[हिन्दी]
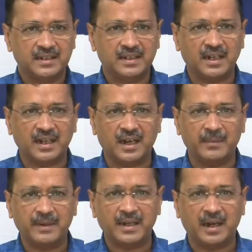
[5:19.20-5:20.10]
कि अगर
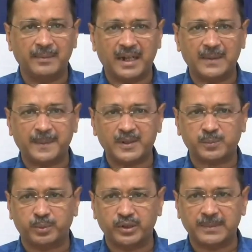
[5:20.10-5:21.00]
हमें हमारे पास
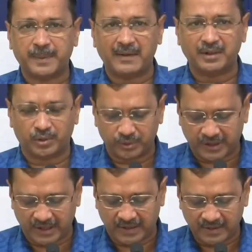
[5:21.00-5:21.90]
पूरी पावर
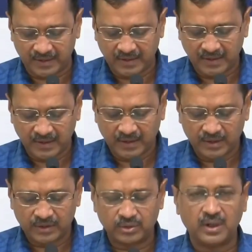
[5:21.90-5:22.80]
होती
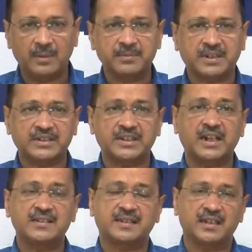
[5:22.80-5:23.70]
तो हम
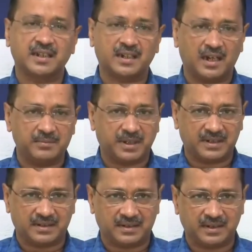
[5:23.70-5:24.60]
कितना ज़्यादा काम
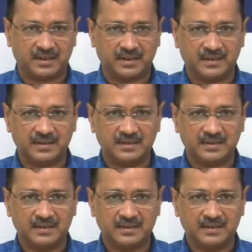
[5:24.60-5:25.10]
कर सकते थे